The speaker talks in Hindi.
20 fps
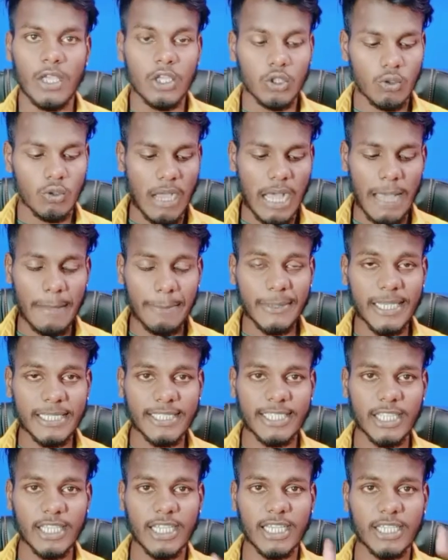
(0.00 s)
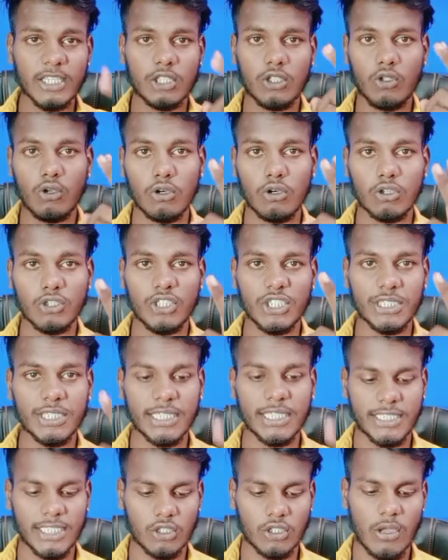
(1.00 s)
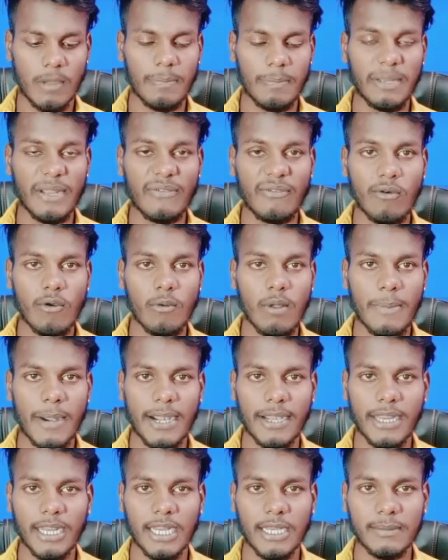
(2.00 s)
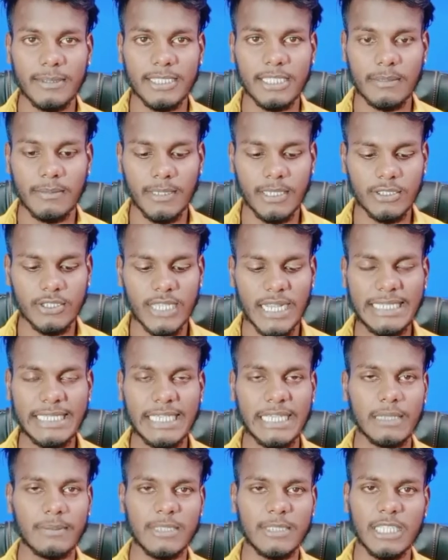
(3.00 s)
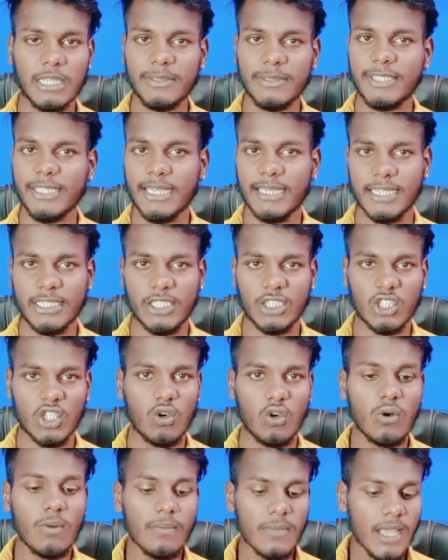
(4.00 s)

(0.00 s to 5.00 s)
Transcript: तो आप यहाँ से देखिए दो चीज़ कर सकते हो अपने फ़ोन में बैटरी एनिमेशन भी चार्जिंग एनिमेशन भी सेट कर सकते हो